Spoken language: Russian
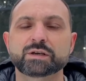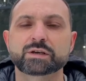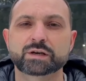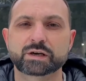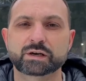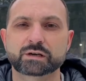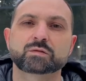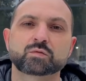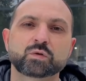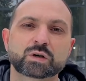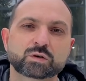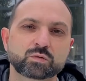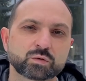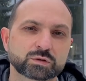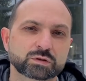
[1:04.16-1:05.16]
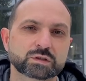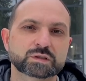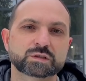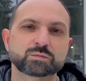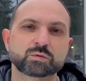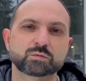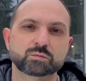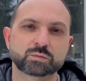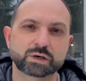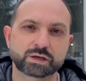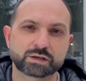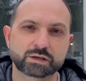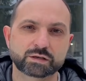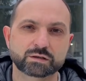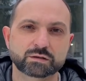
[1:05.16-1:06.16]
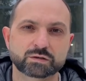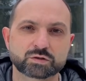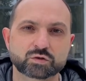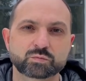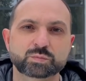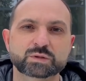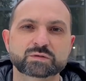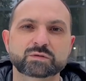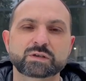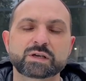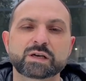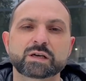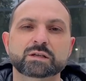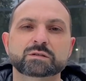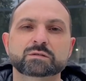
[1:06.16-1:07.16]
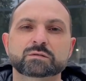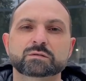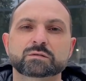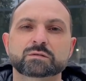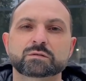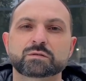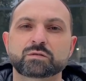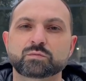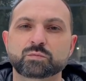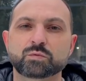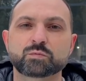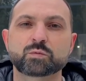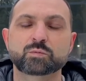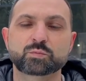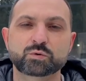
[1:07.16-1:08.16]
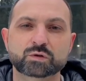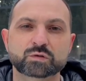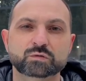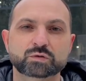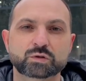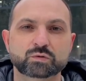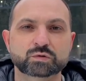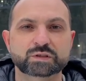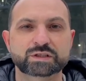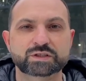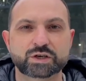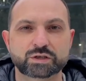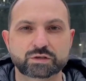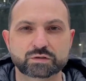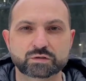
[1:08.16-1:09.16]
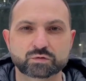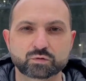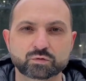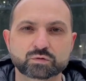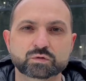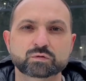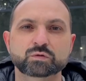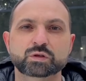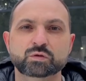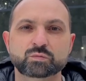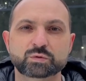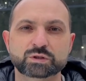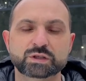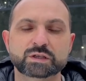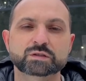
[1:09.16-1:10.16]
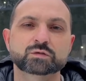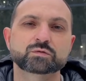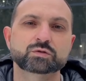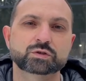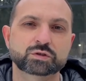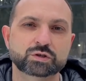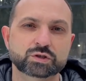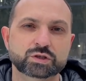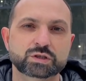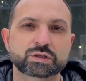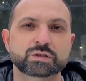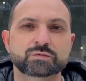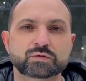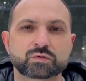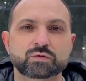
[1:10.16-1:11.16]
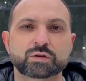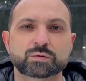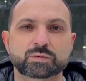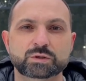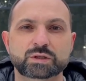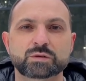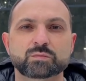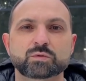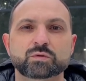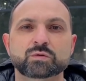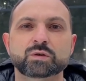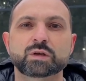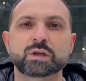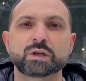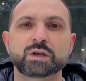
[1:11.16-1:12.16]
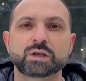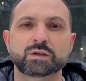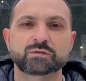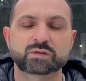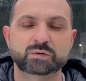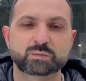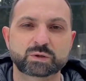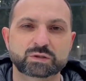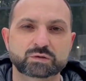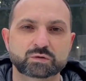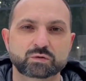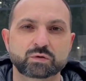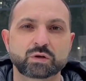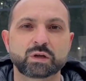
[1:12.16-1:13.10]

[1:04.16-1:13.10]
как QR-код на самом баке, что позволяет э, любому пользователю скачать инструкцию, документацию, чертежи и всю необходимую информацию.